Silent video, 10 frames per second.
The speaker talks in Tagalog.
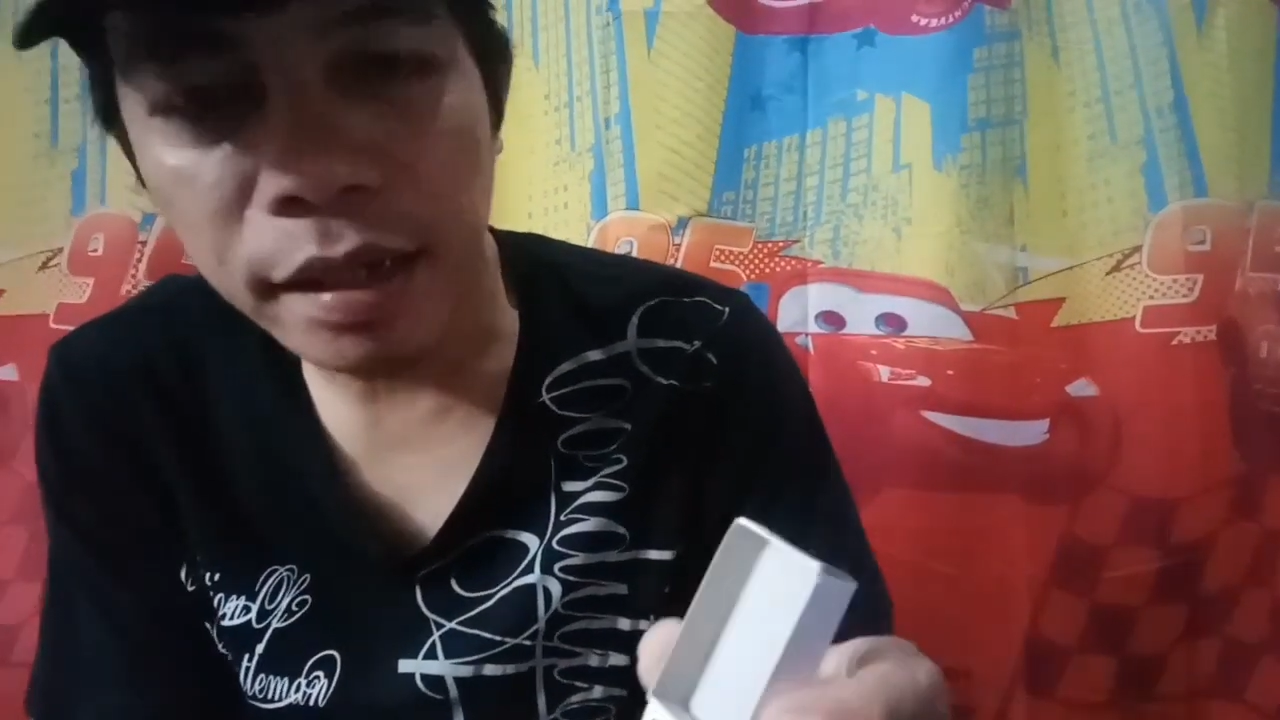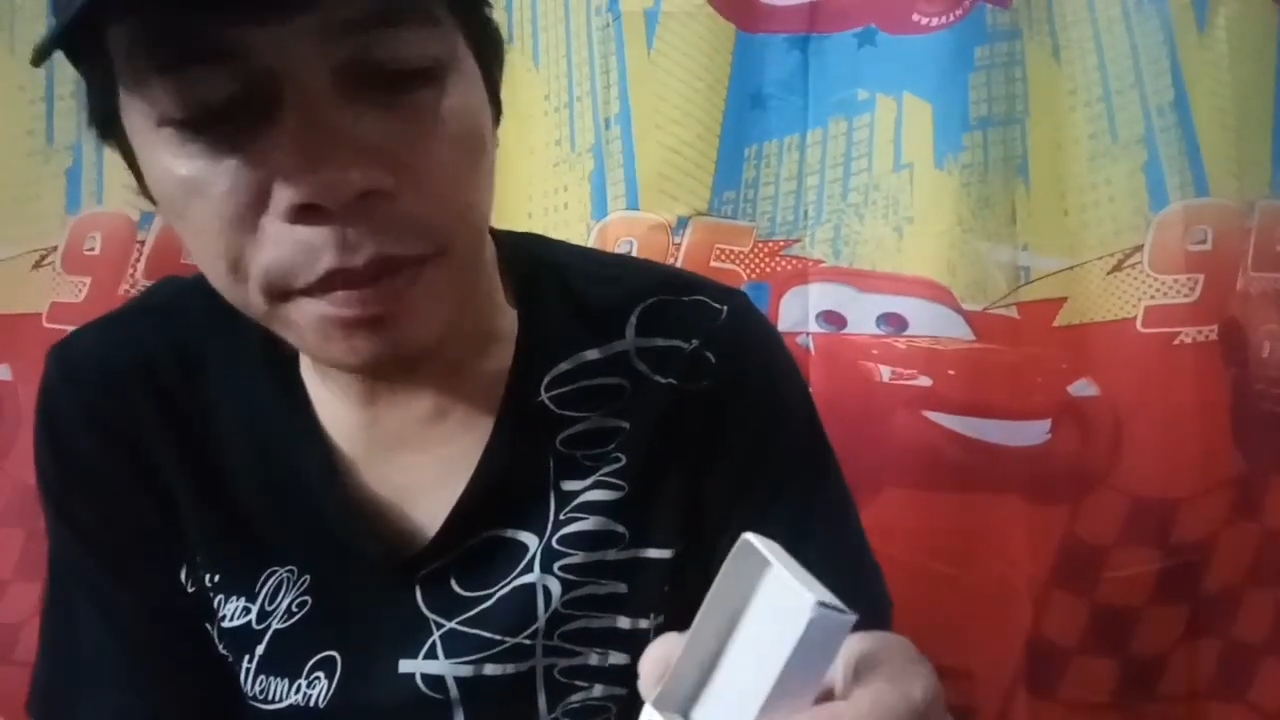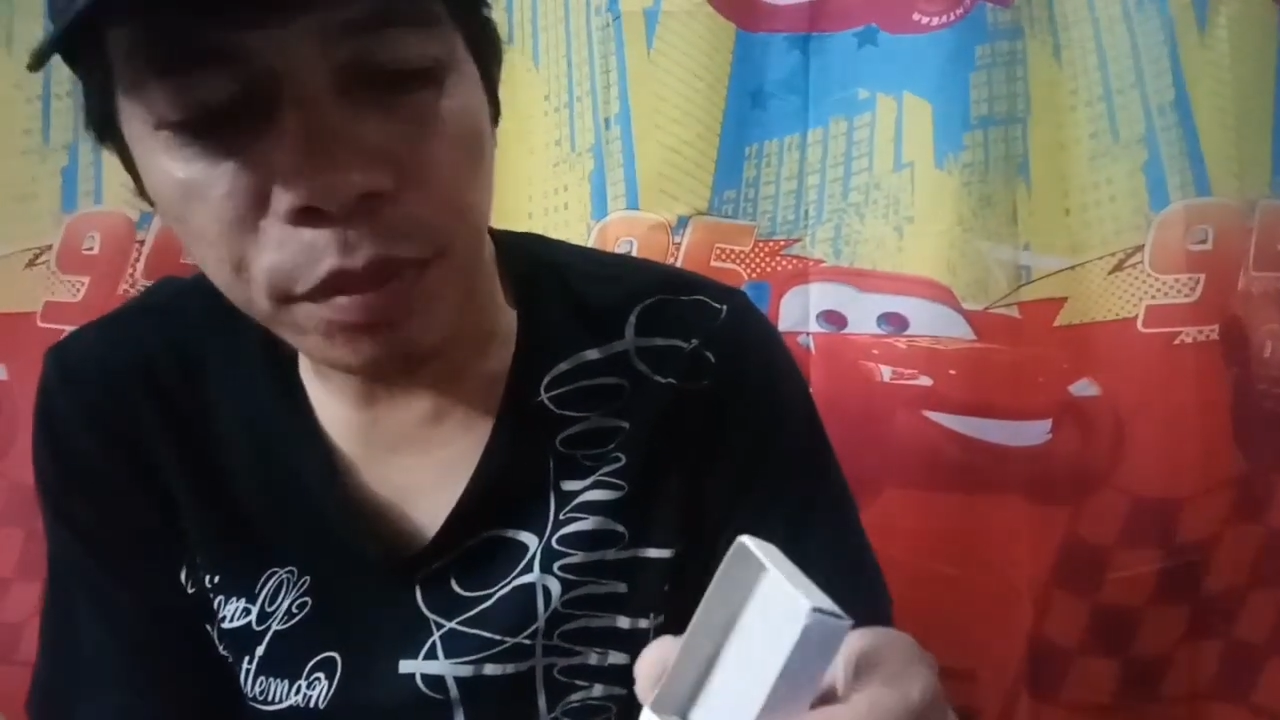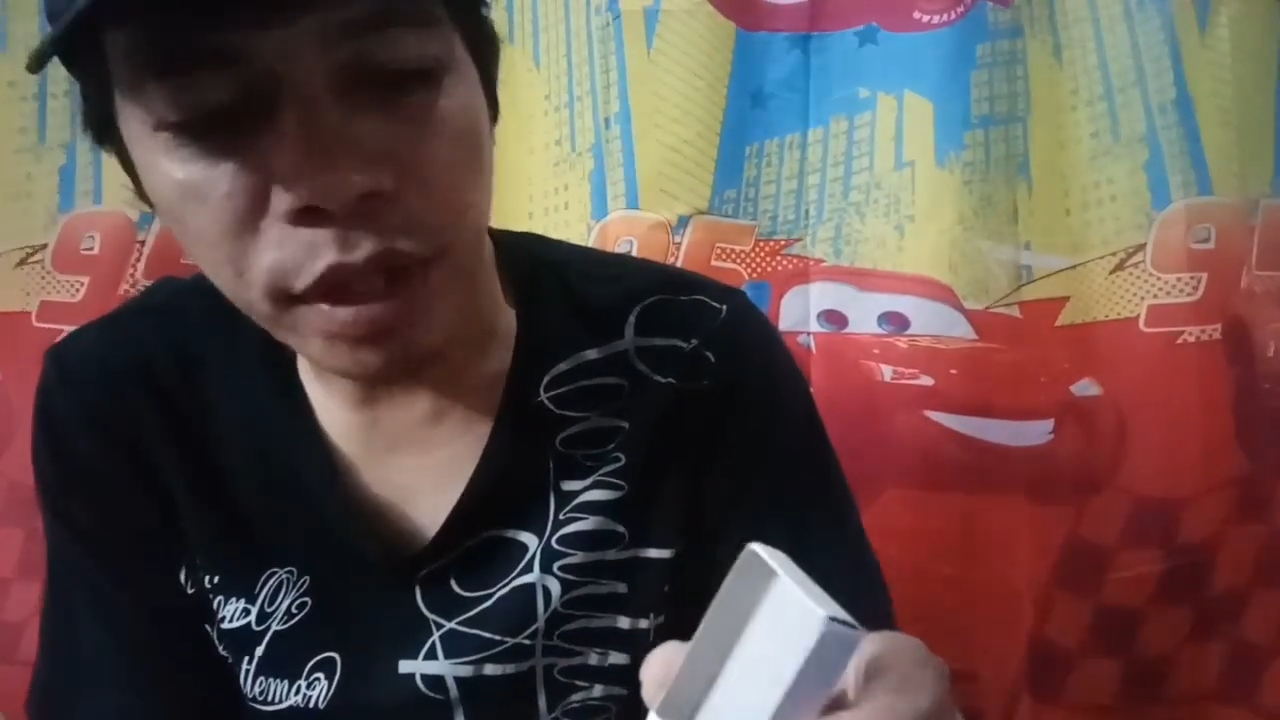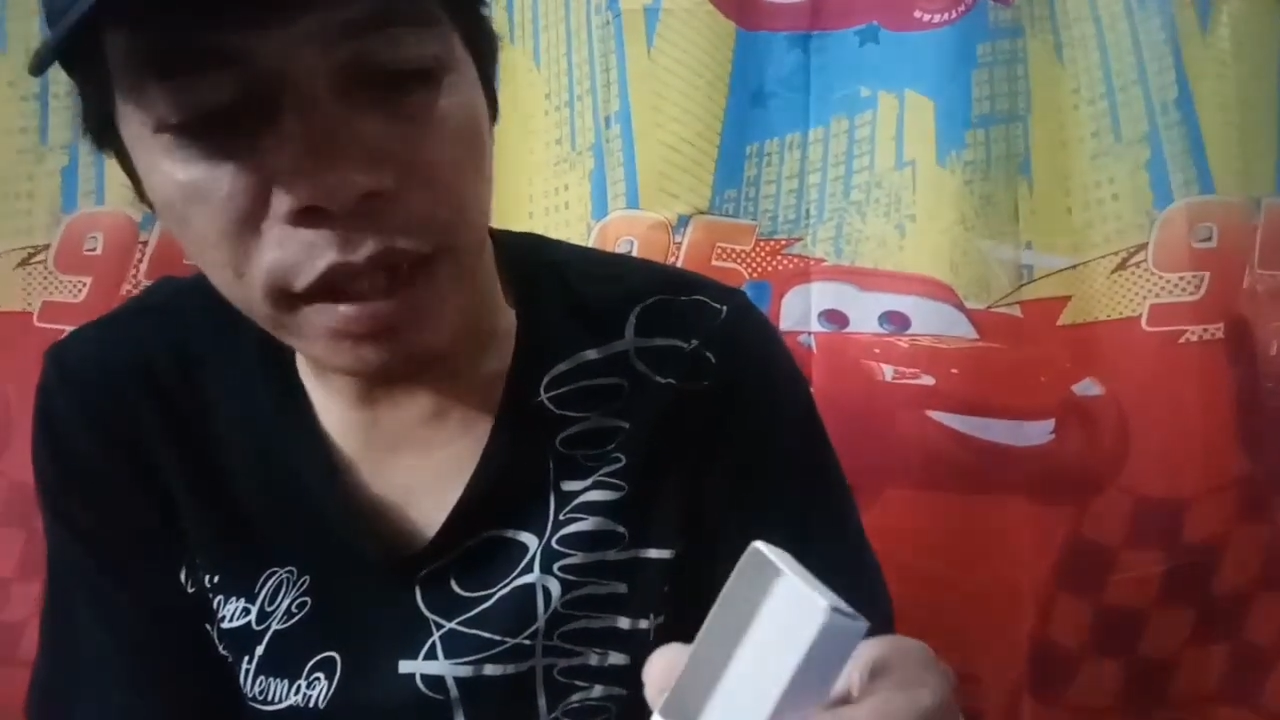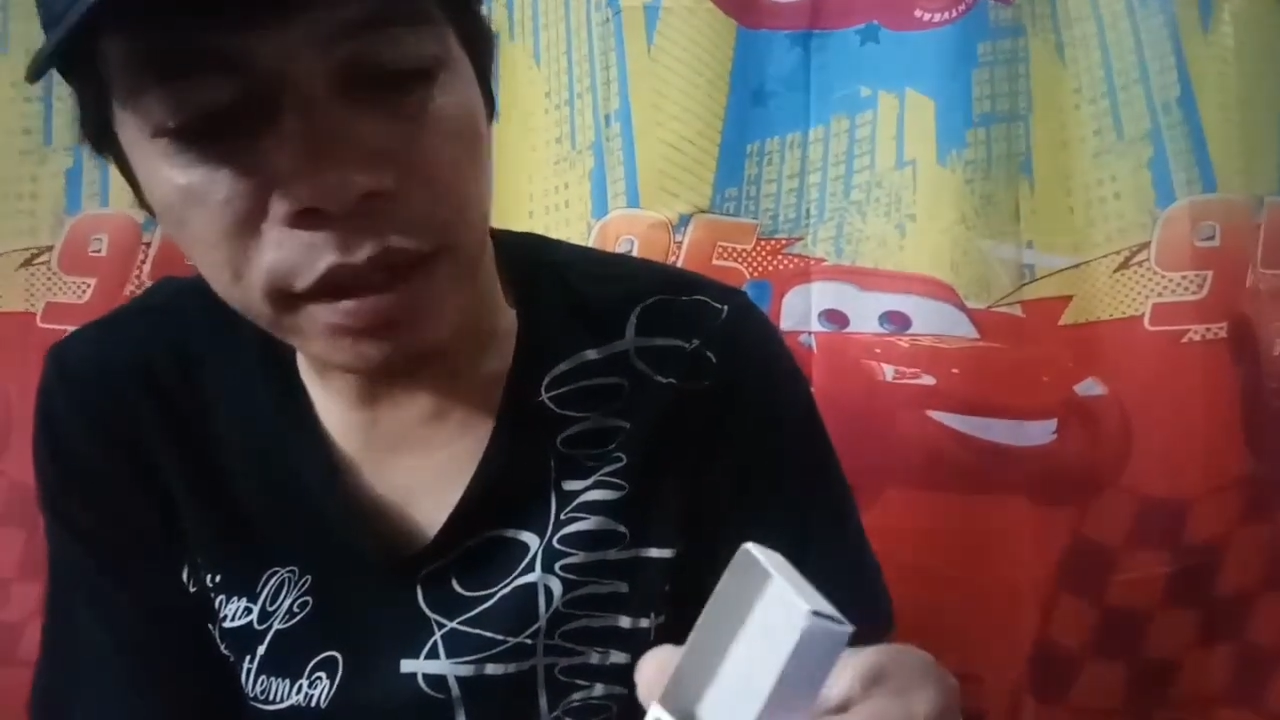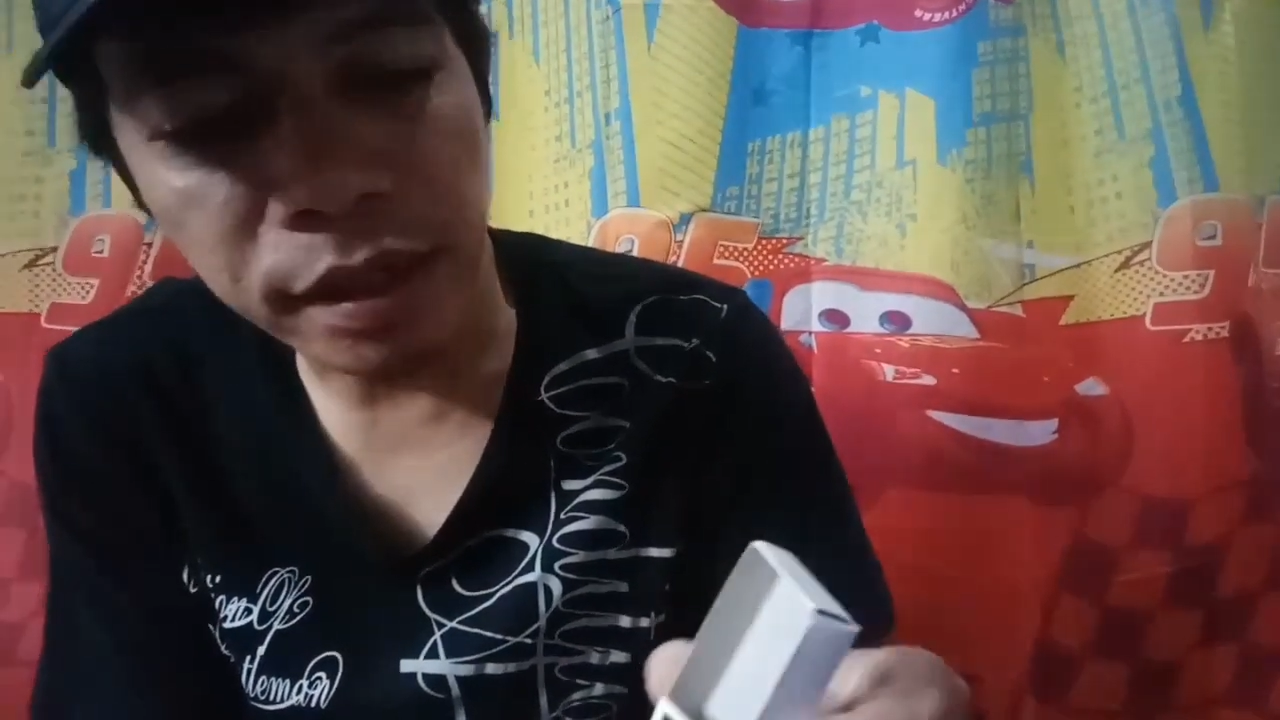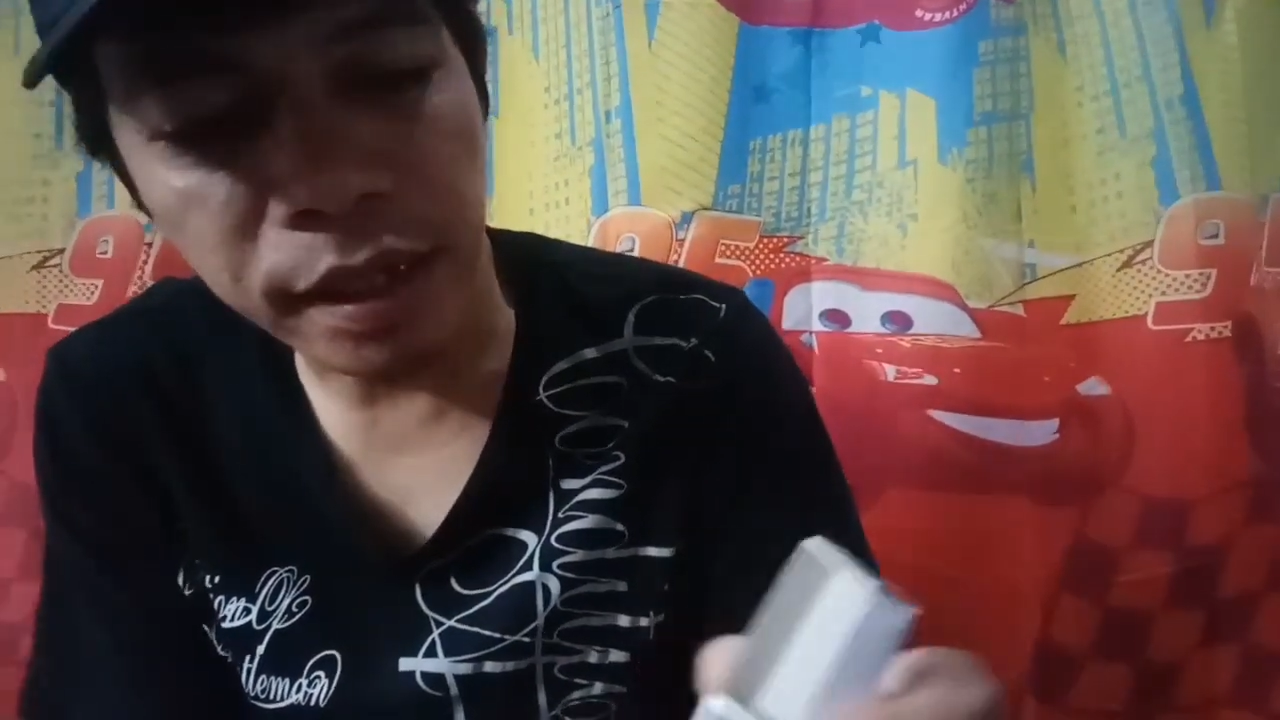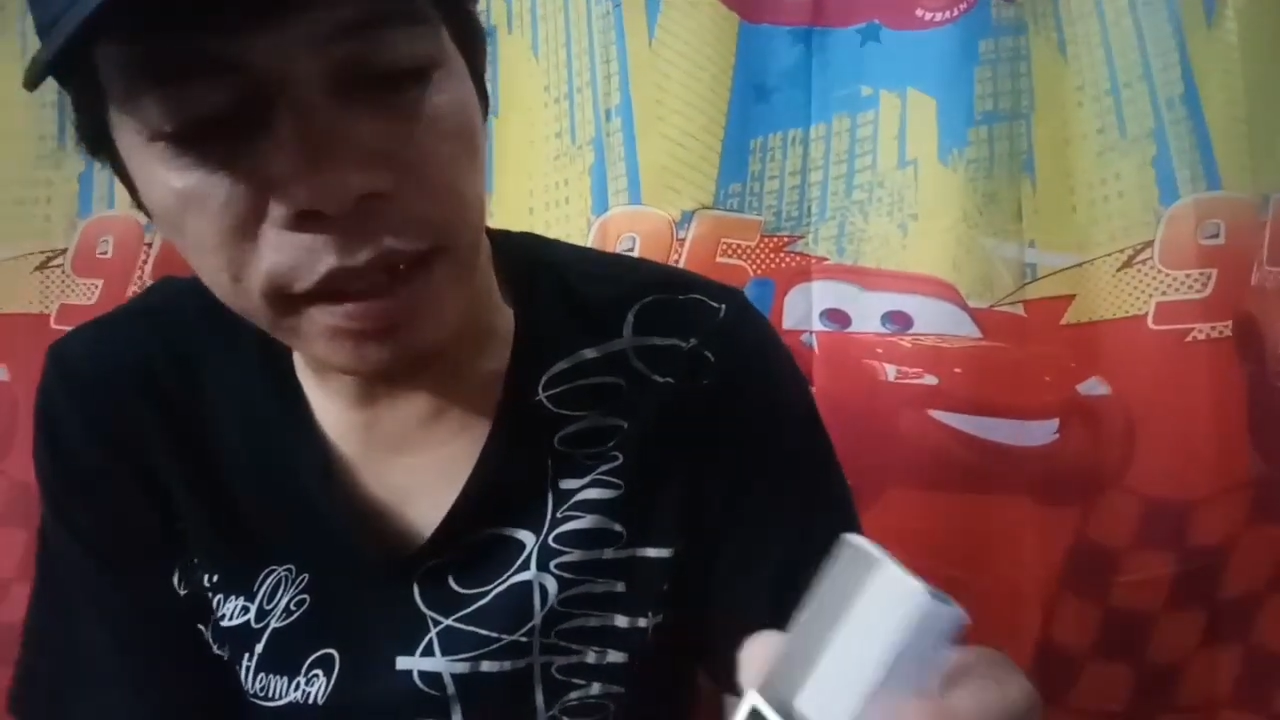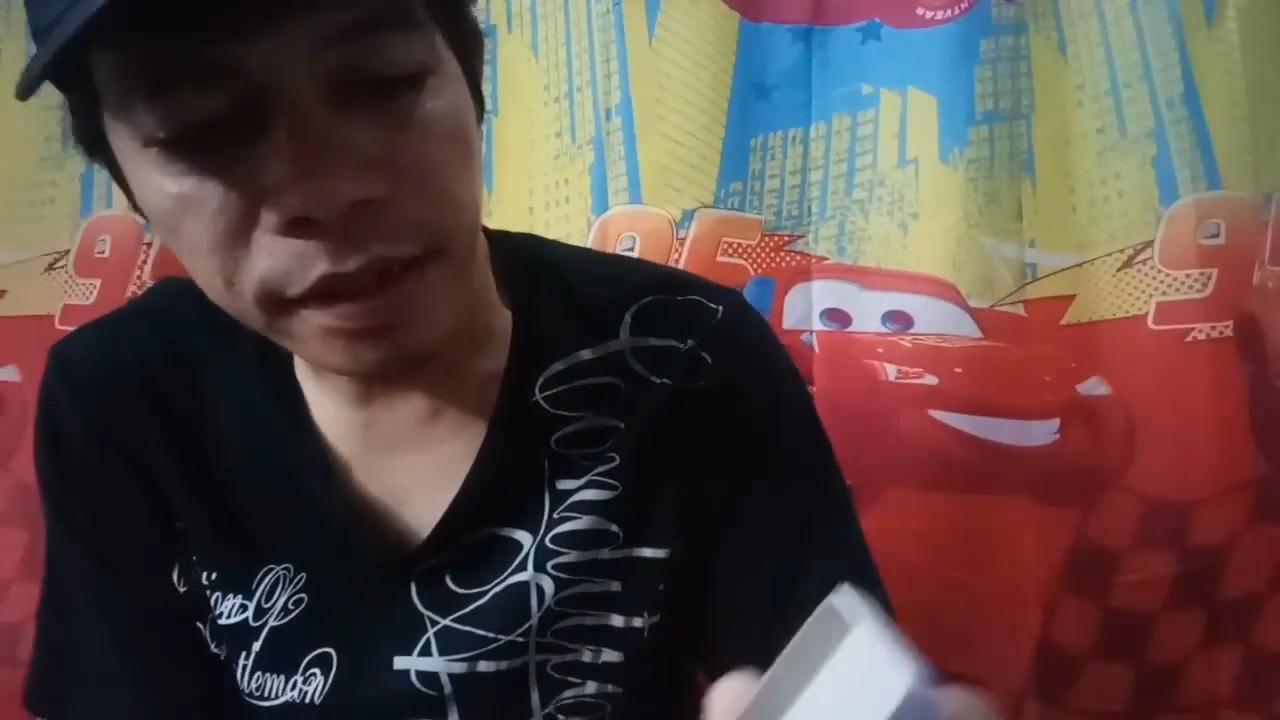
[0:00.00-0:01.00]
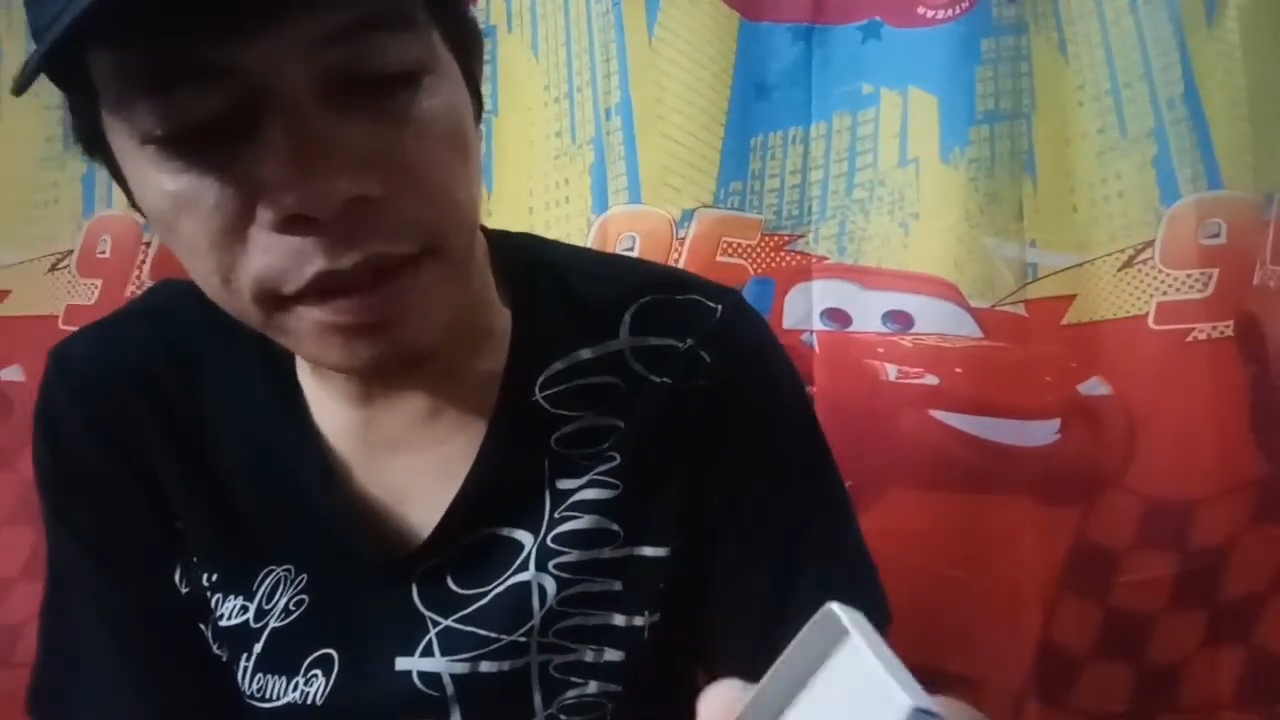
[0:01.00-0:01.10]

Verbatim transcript: natin putasin yan